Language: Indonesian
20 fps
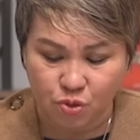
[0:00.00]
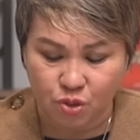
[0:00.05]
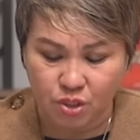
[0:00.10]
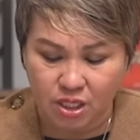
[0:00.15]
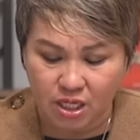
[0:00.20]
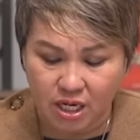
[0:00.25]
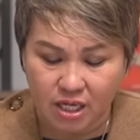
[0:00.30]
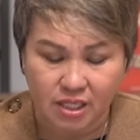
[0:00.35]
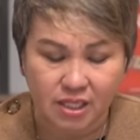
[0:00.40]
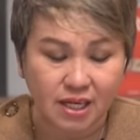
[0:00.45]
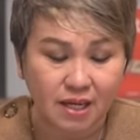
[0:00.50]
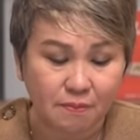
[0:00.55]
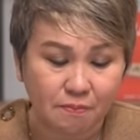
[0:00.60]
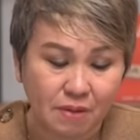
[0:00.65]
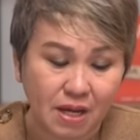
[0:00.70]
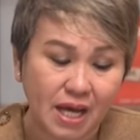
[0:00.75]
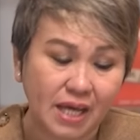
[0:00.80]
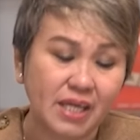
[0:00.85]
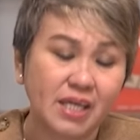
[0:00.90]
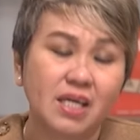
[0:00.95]
Saudara dengar
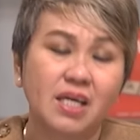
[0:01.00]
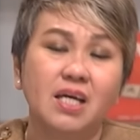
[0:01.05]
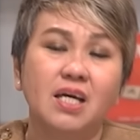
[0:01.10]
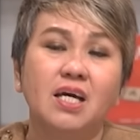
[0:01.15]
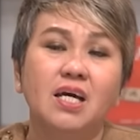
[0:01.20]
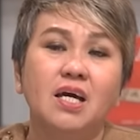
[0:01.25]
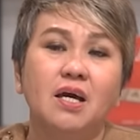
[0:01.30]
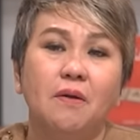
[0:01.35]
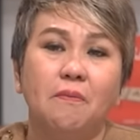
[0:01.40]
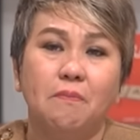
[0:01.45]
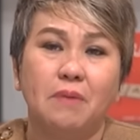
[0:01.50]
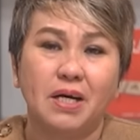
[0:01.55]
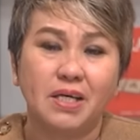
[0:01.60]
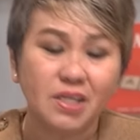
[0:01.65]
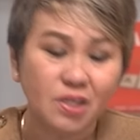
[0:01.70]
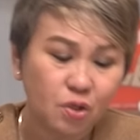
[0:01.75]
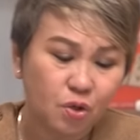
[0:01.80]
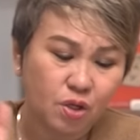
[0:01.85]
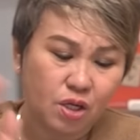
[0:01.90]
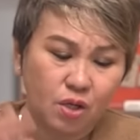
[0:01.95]
baik,
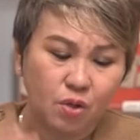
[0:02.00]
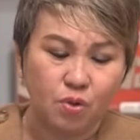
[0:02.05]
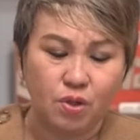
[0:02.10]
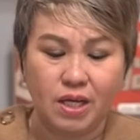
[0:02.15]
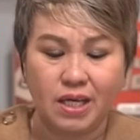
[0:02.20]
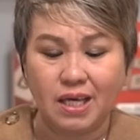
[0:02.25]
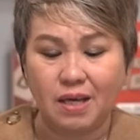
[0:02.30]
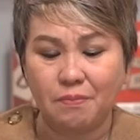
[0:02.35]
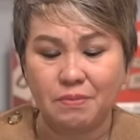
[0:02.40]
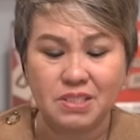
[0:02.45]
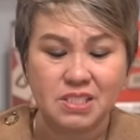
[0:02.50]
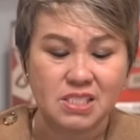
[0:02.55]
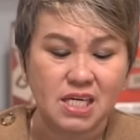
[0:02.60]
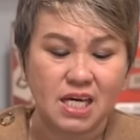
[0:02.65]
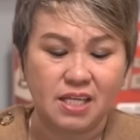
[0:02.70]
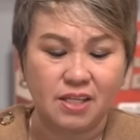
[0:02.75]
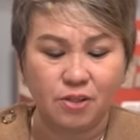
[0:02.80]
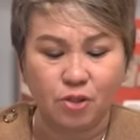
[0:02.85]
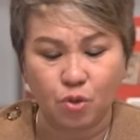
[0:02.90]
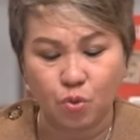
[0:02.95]
bagi orang-orang yang mencari